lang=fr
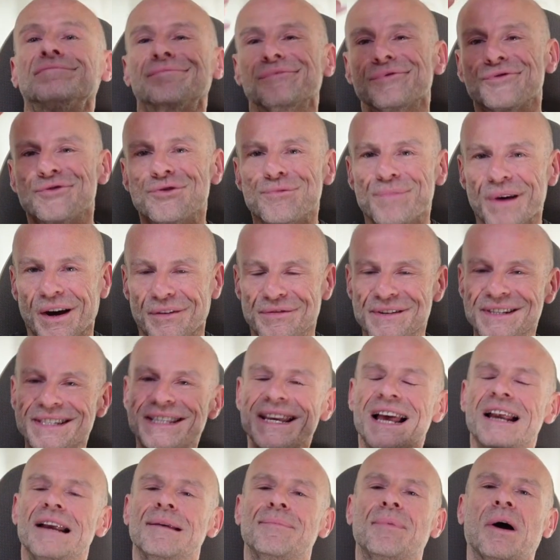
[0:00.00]

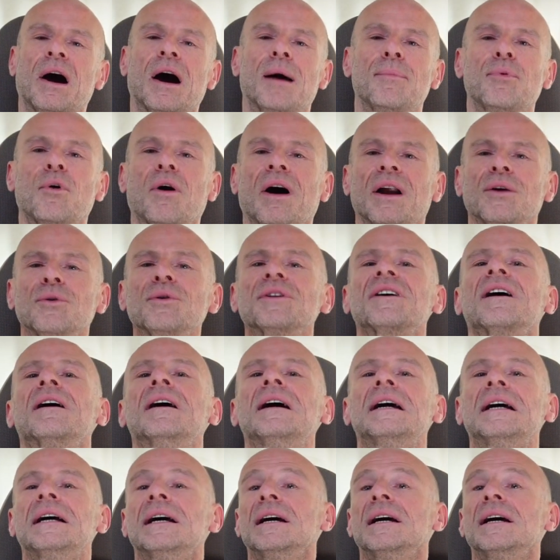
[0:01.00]
superficielle par rapport à l'autre,